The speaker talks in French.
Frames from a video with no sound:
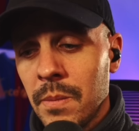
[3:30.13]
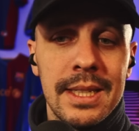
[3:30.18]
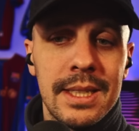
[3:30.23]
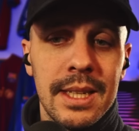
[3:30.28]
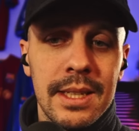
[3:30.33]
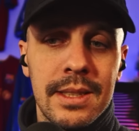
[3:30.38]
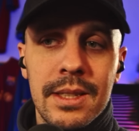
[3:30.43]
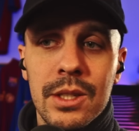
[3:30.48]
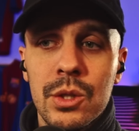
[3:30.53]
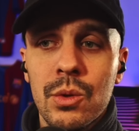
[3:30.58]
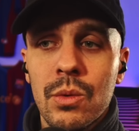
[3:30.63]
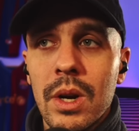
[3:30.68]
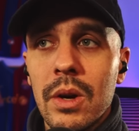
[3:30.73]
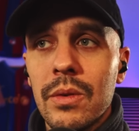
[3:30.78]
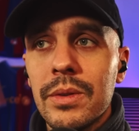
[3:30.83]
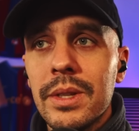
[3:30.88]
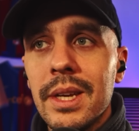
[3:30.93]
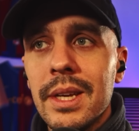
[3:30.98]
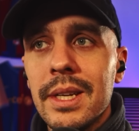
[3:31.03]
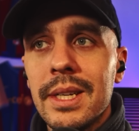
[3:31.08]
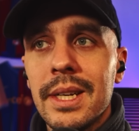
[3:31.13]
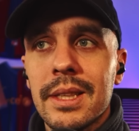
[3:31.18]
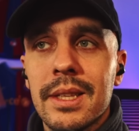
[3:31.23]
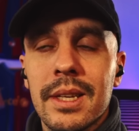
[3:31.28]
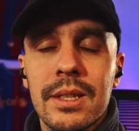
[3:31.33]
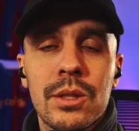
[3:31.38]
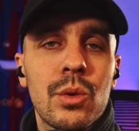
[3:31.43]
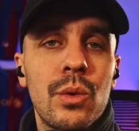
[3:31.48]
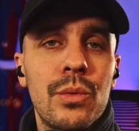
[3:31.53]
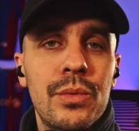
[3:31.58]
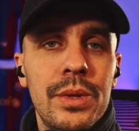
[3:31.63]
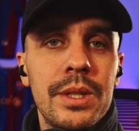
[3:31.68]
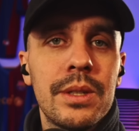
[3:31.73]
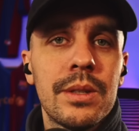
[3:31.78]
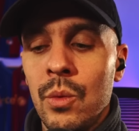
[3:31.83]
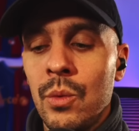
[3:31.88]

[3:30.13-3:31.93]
Et cette saison-là, on est catastrophique.